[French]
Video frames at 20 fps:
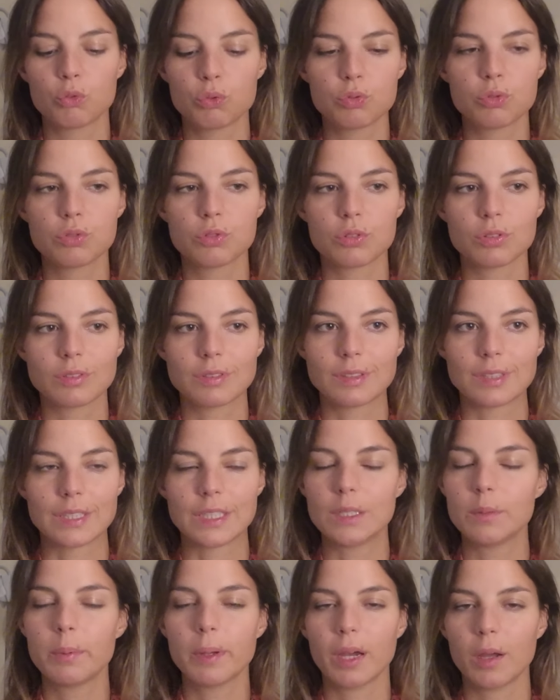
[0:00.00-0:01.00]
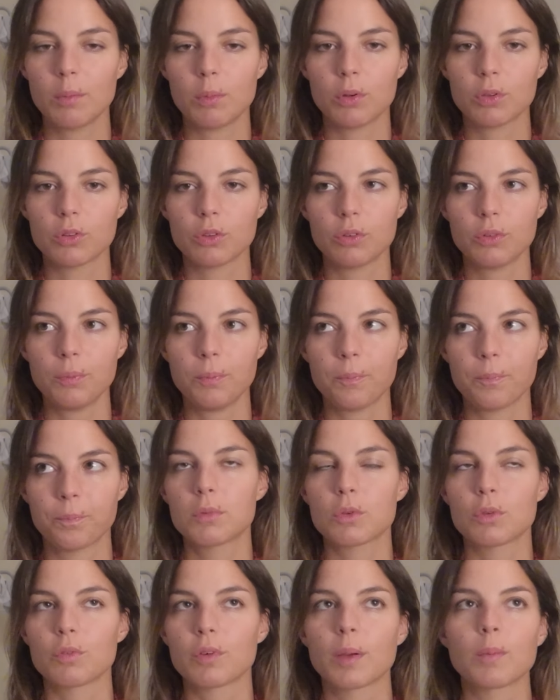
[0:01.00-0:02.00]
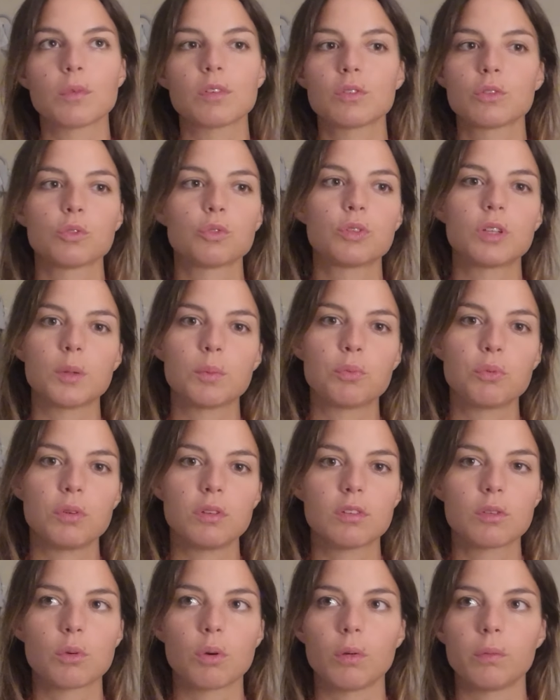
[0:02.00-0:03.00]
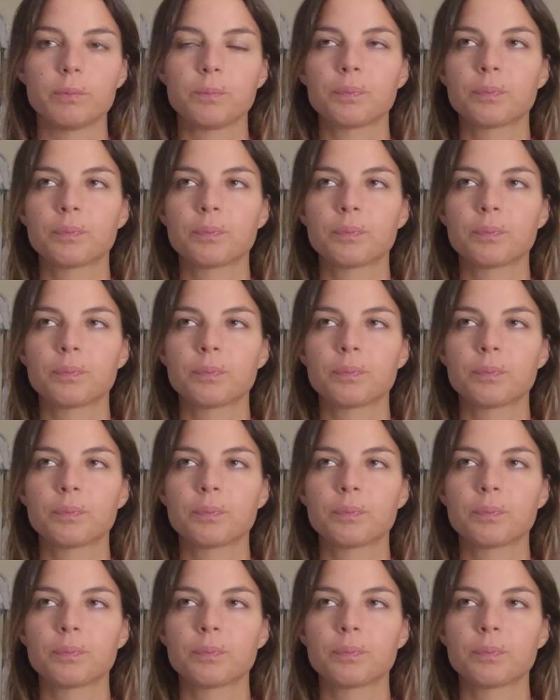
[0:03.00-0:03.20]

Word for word: juste, c'est hyper important, parce que vraiment sinon tu t'épuises quoi.